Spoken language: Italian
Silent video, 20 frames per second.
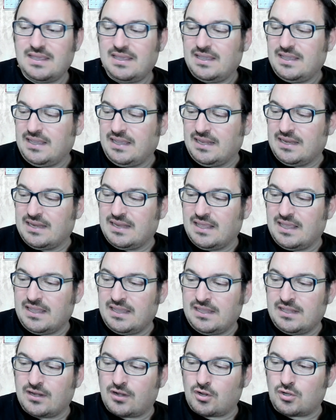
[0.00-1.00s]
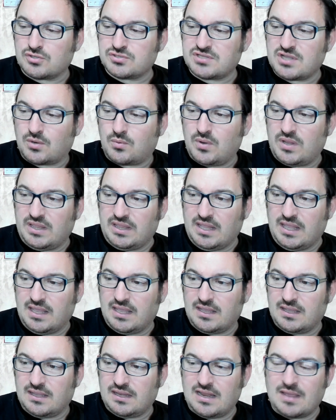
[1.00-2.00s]
In, in rosa quindi
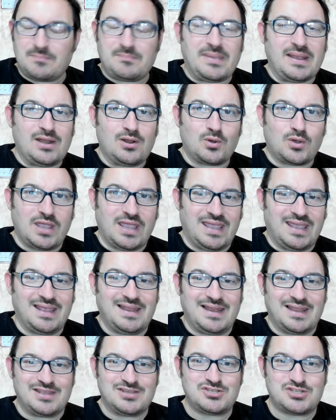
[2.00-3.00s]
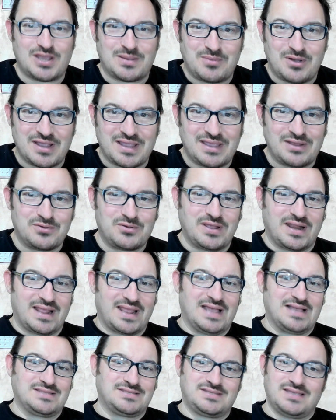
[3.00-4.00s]
l'appello che lanciamo anche noi
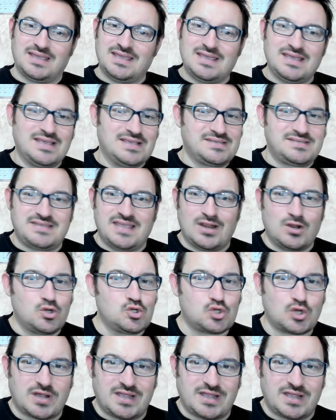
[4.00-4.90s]
ragazzi se non giocate